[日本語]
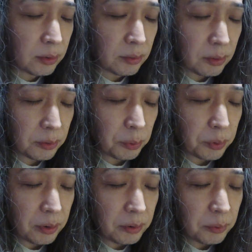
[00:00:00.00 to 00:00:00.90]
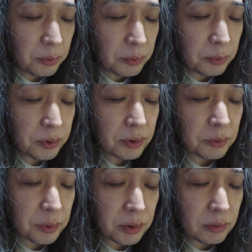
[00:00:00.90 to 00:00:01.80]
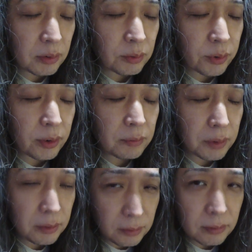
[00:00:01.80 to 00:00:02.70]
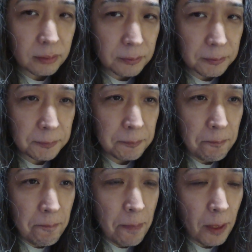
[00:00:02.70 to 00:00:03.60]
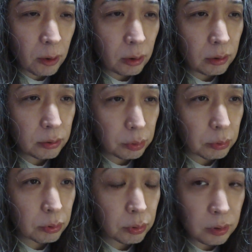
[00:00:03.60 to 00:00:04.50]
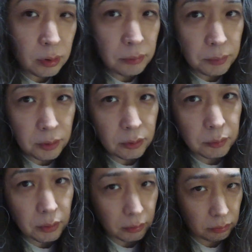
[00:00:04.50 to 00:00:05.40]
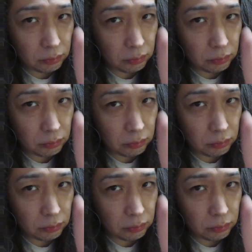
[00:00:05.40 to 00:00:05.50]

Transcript: ね、奴隷労働者としては羨ましいですそうそして3つ目ね